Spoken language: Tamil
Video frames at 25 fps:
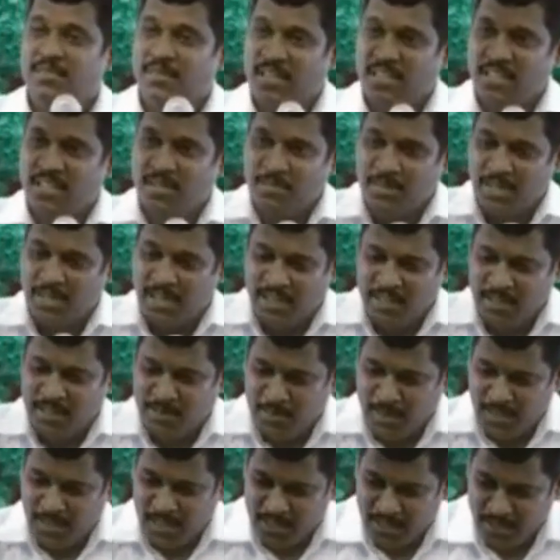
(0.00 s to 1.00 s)
இது வரைக்கும்
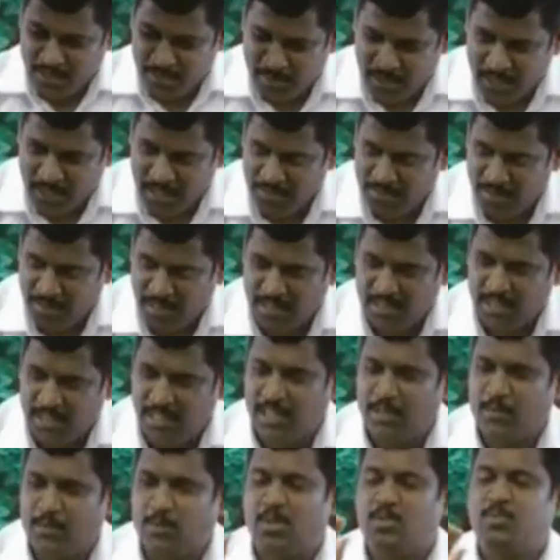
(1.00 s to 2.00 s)
யாருமே இந்த மாதிரி
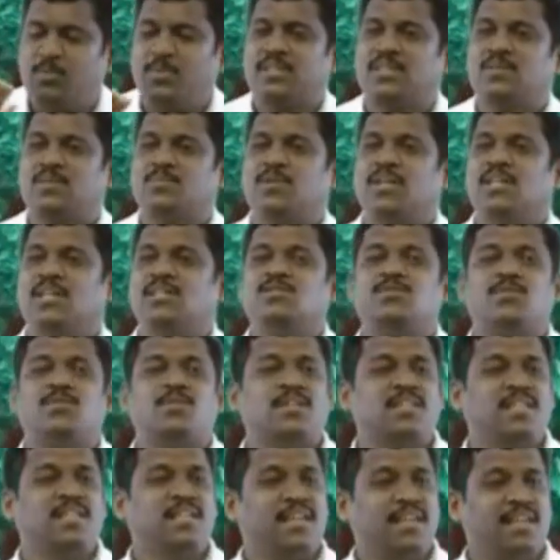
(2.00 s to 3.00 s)
வியாதிகளை குணப்படுத்த முடியும்னு
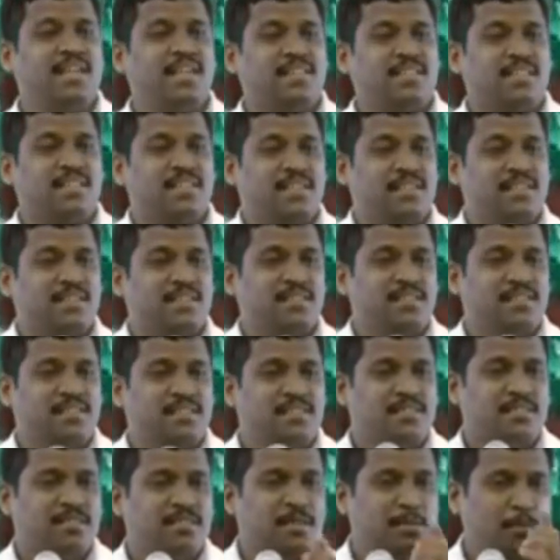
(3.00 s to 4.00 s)
சொன்னதே கிடையாதுங்க
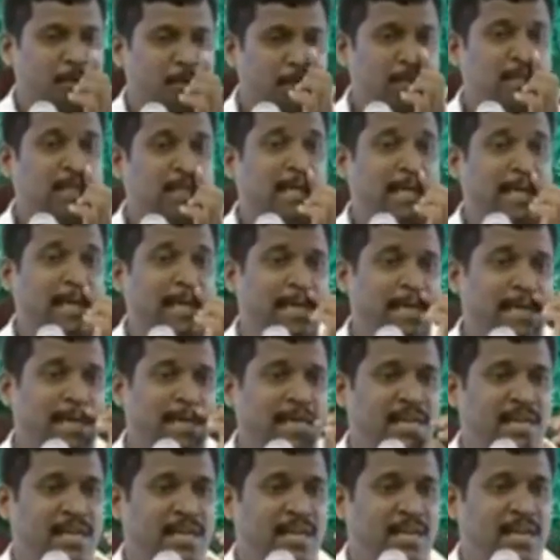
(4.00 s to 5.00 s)
புரிஞ்சுக்குங்க
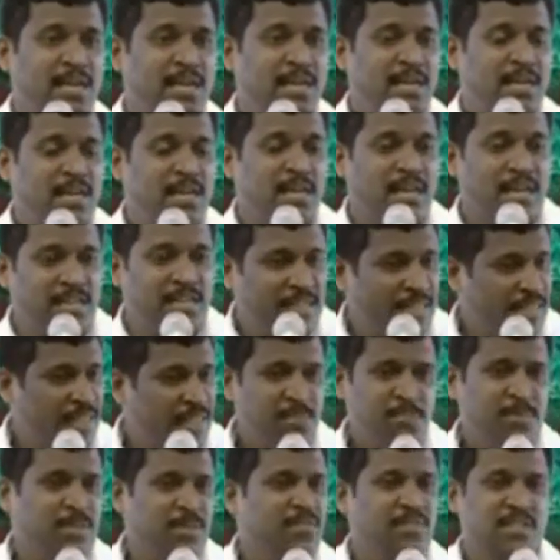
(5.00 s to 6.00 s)
அது
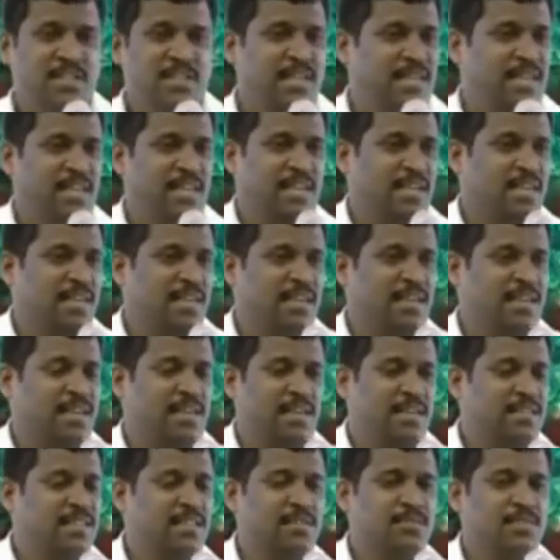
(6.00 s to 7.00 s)
என்ன பண்ணுவேன்னு கேட்டிங்கன்னா
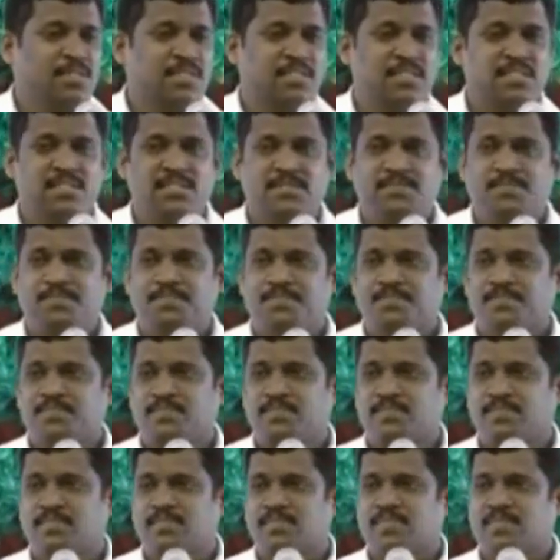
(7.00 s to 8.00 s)
அதாவது
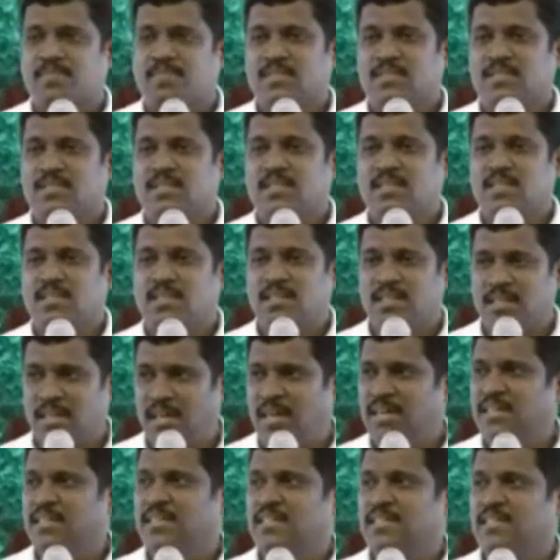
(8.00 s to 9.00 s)

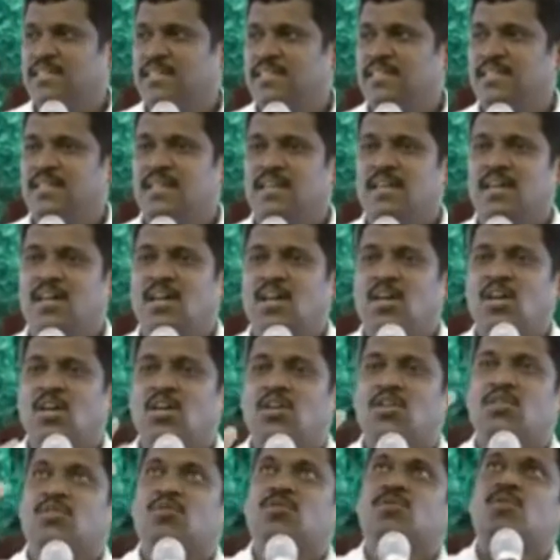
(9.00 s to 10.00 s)
நான்
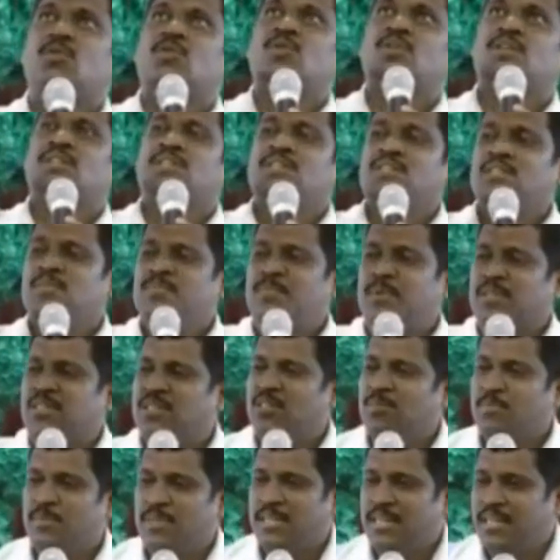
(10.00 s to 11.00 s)
தொடர்ந்து
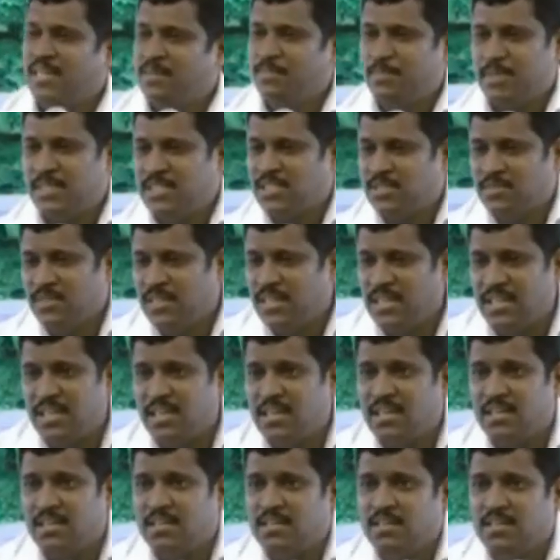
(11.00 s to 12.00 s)
பத்து மணி நேரம் பேசுவேன்
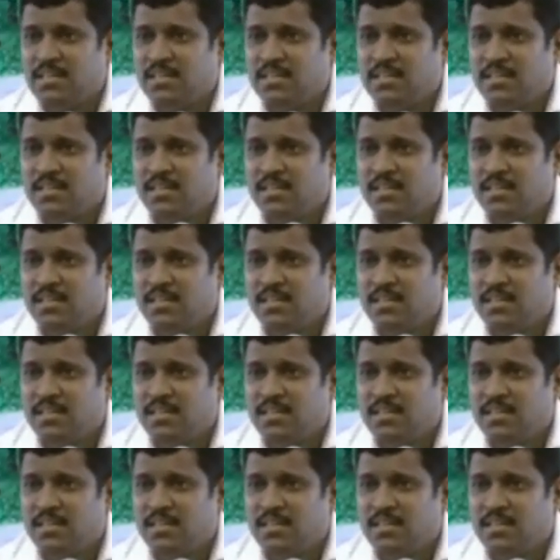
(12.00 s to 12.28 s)
இல்லைங்களா